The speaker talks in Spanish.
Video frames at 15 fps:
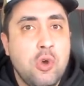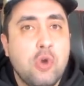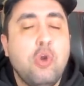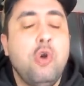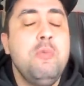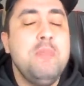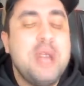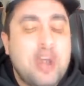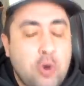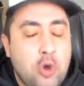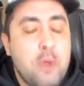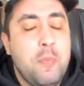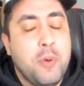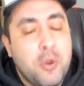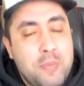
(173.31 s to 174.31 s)
con
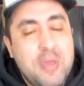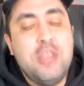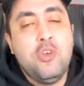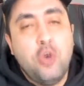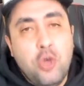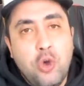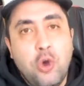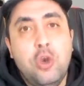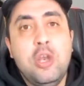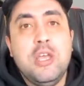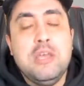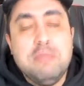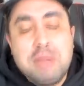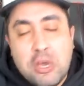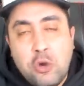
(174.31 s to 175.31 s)
mejor promedio de gol
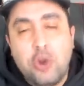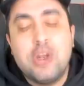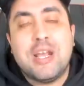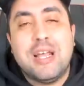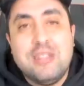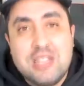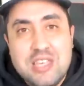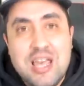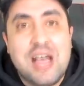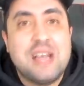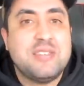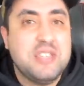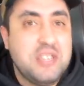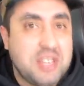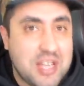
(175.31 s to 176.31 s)
y mejor cantidad de
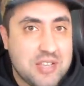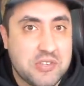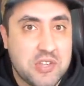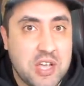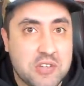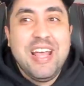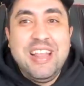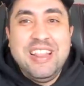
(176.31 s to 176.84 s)
asistencias.